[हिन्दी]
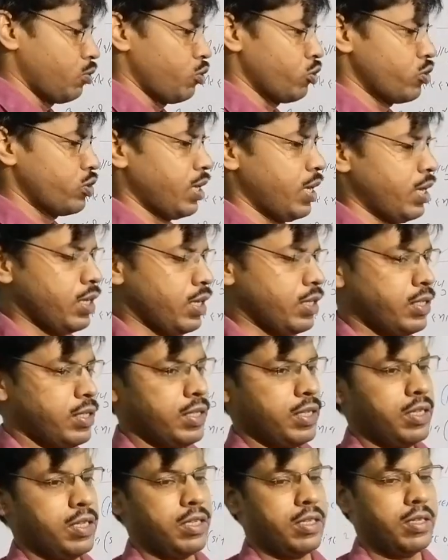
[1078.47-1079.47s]
बहुत सारे
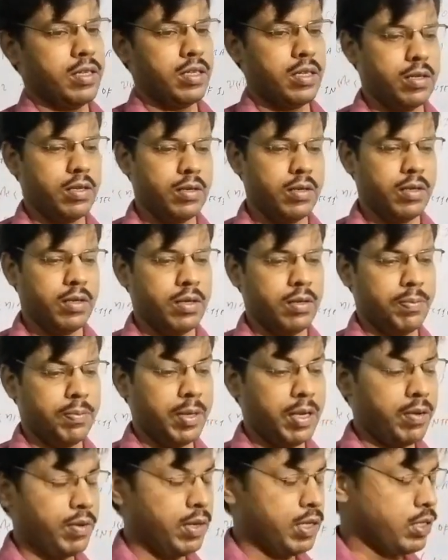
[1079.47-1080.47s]
ऐसे
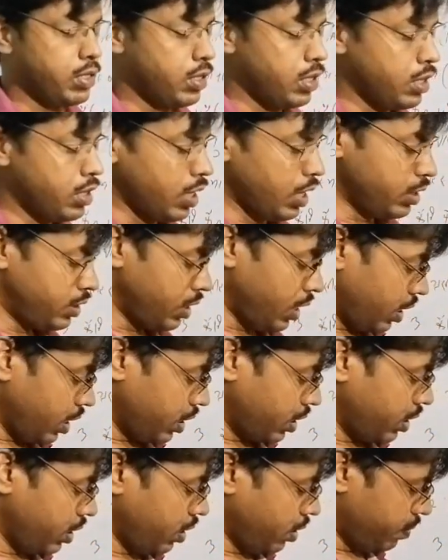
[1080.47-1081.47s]
प्रिवेंशन था
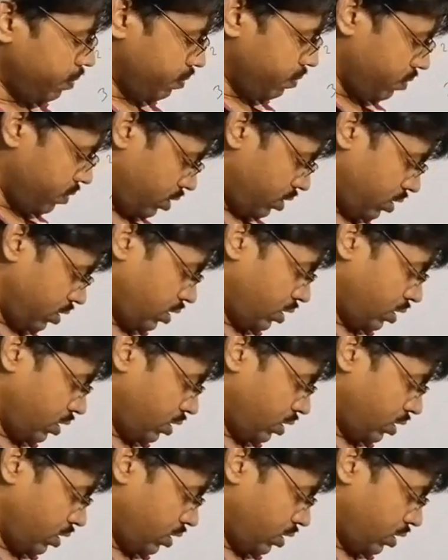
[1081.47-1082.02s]
जहाँ कि हम